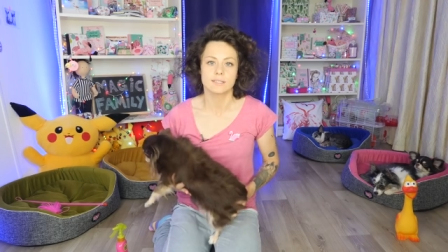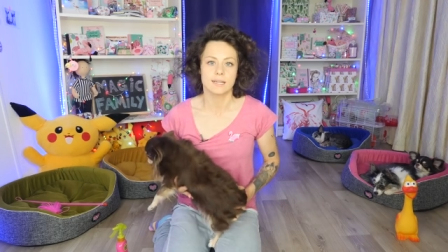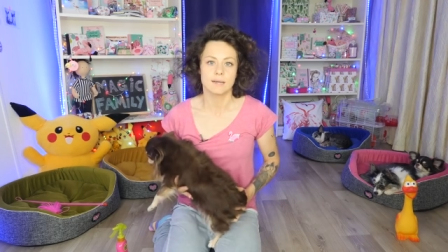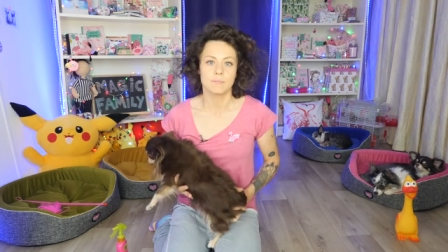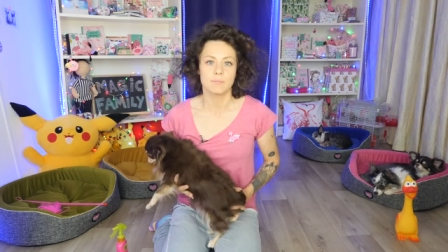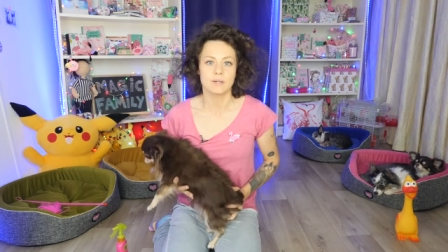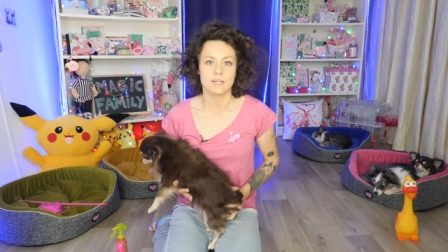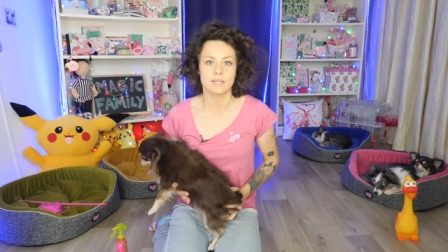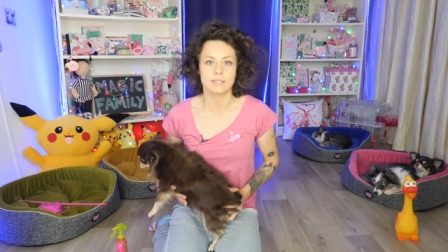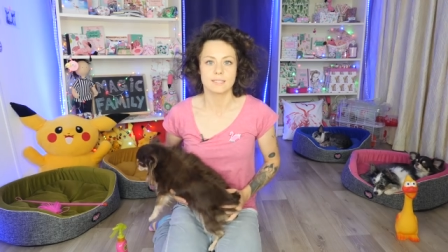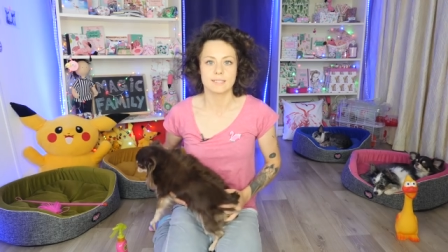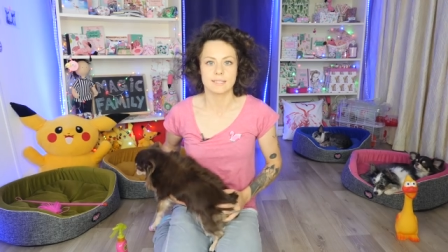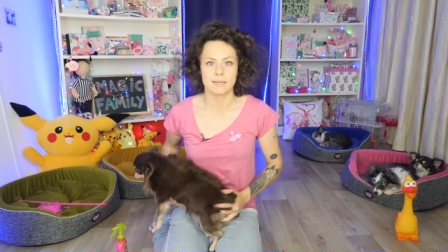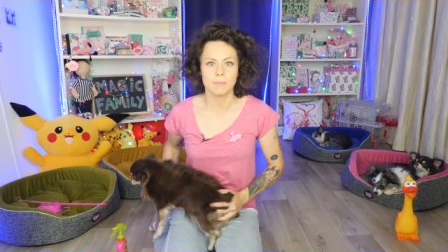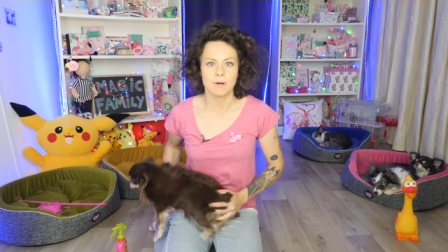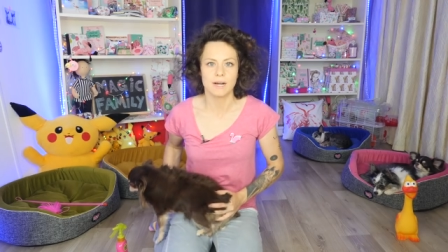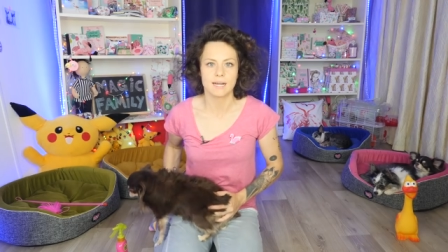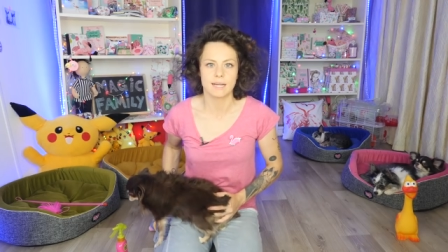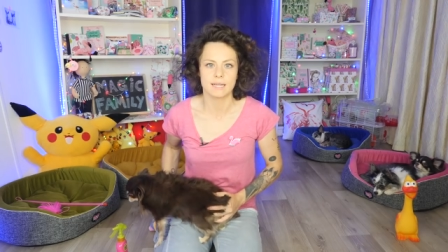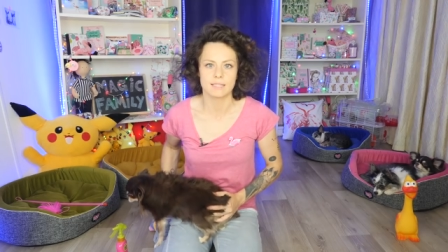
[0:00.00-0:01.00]
запах
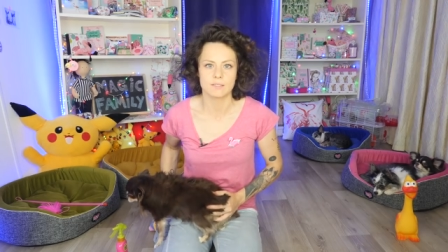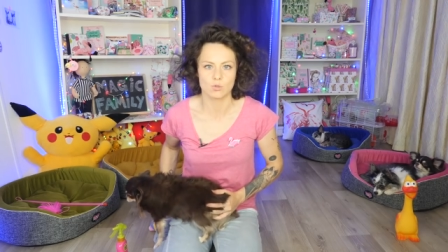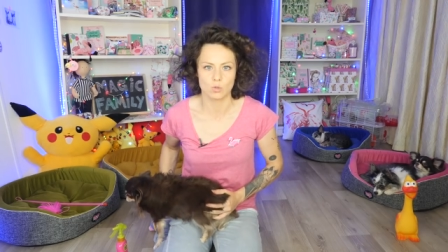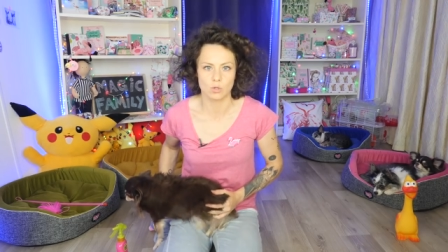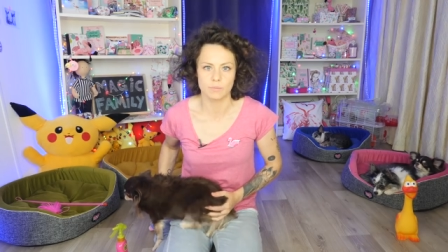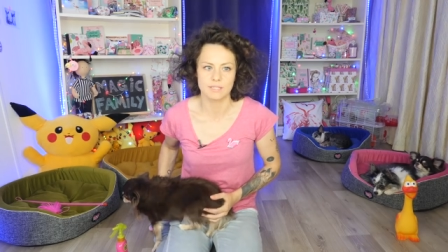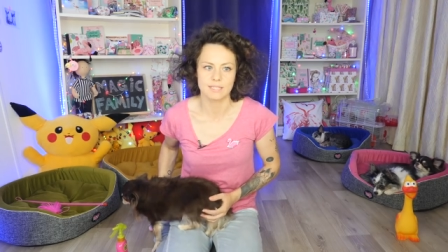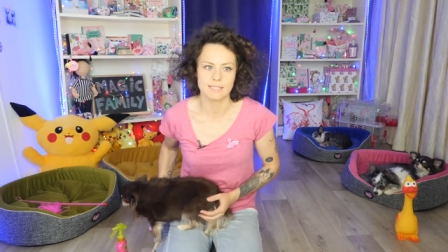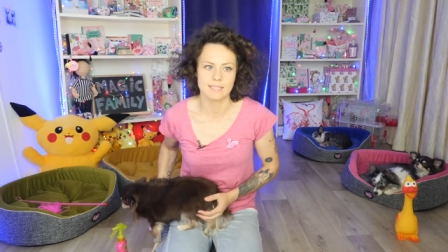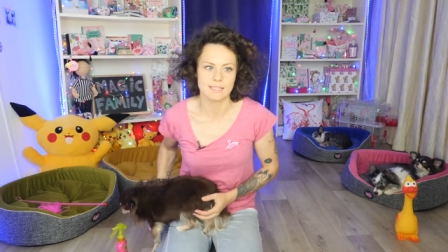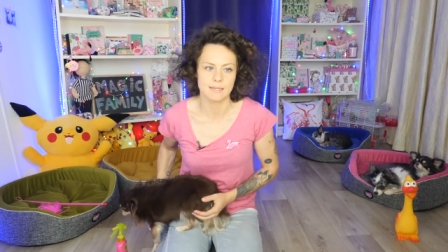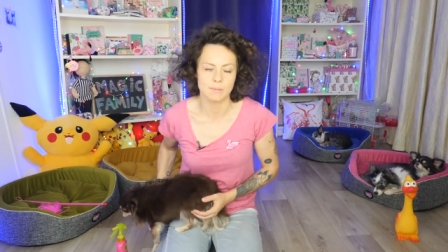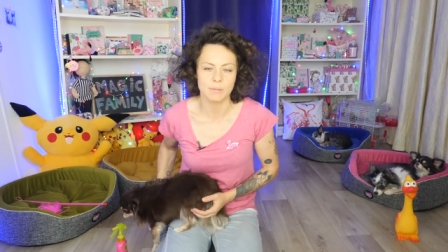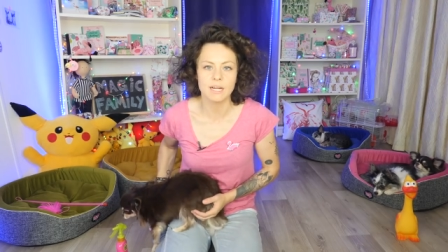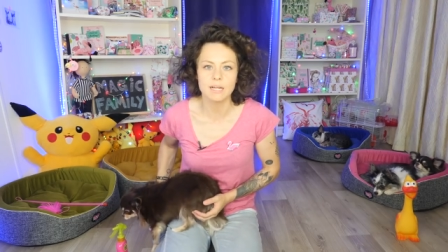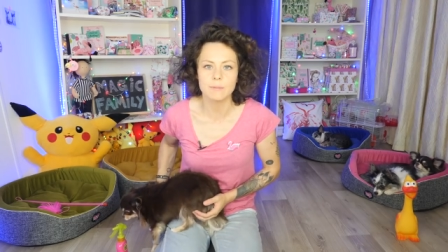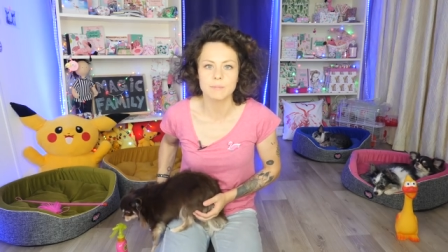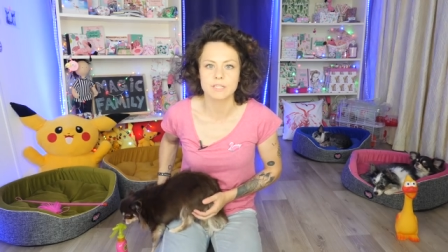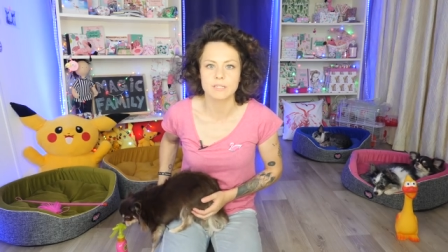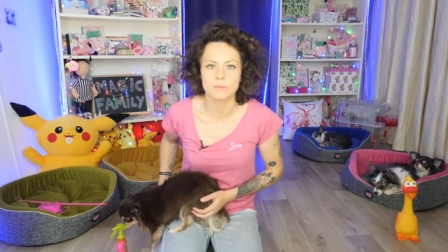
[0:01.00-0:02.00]
собак, особенно
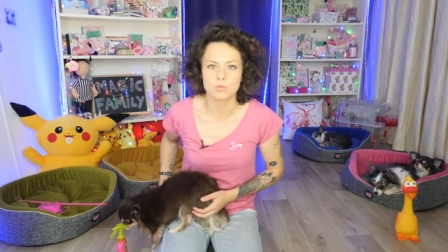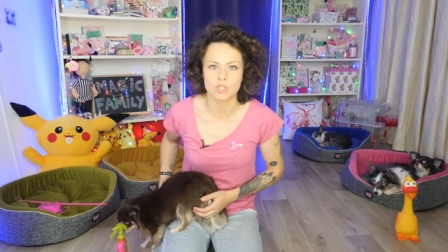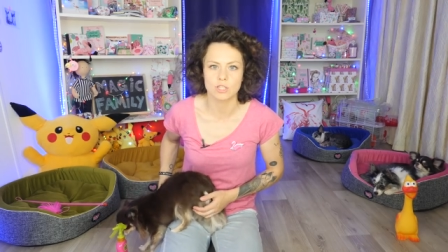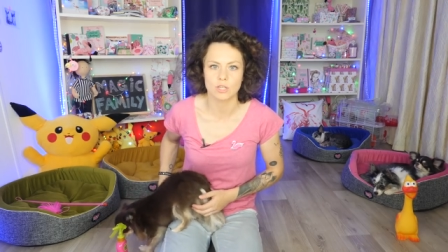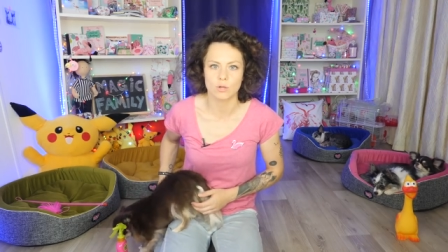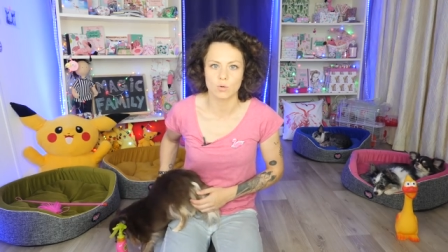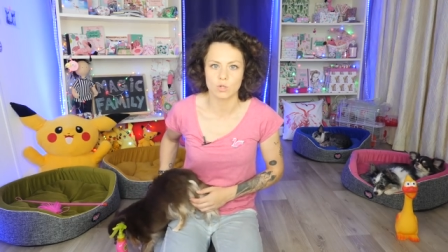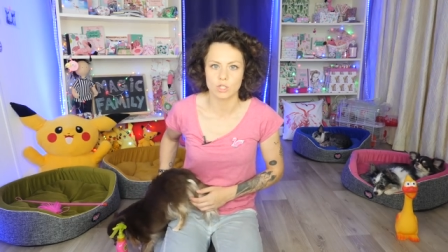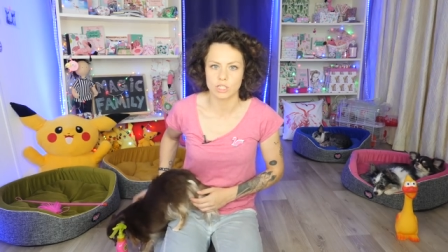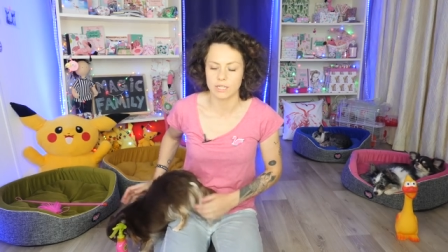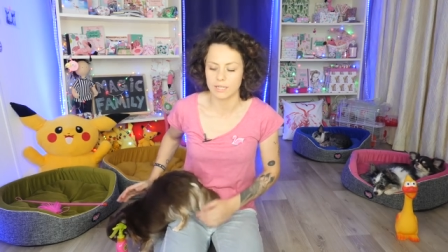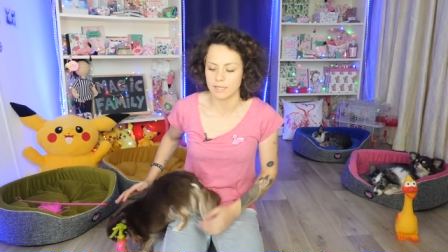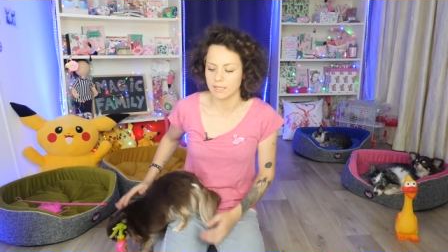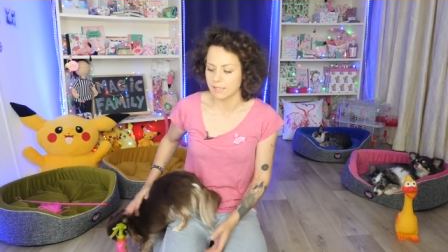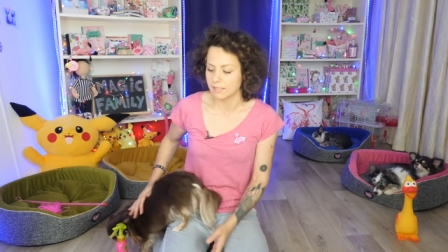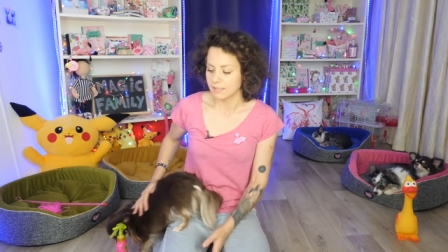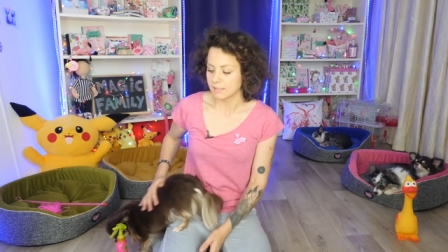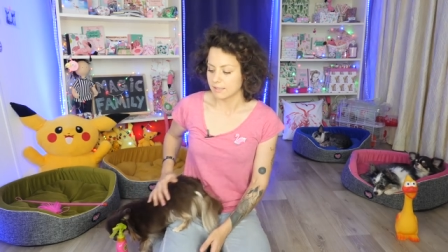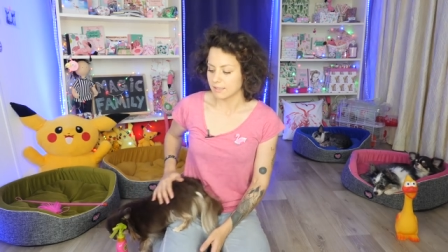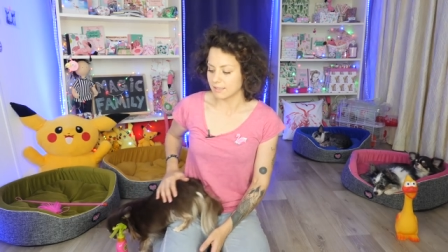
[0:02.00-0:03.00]
собак, потому что кошки
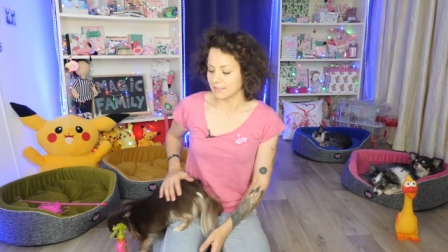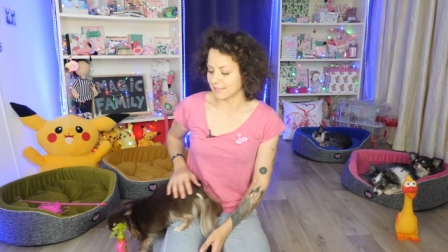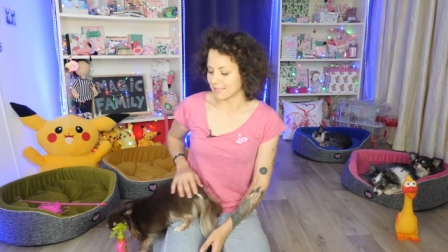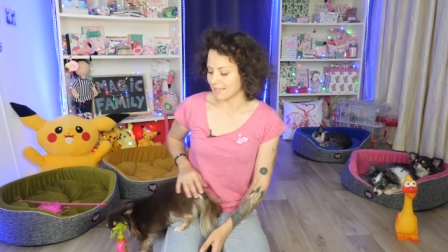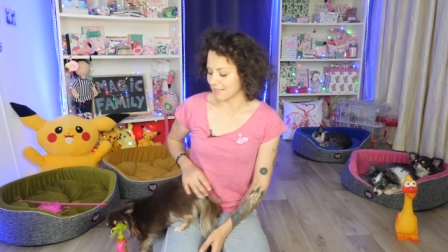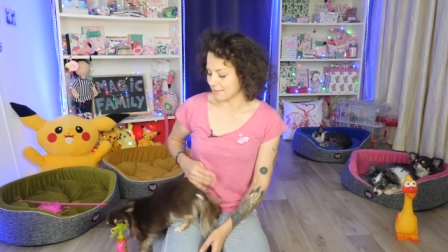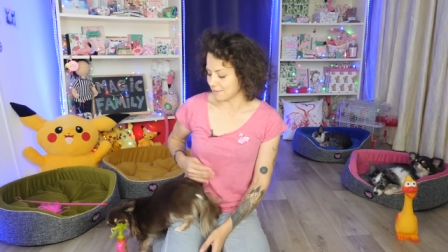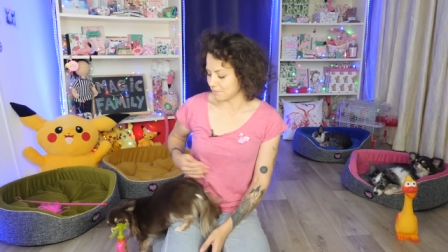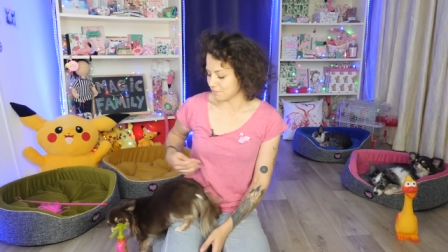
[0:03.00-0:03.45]
не так...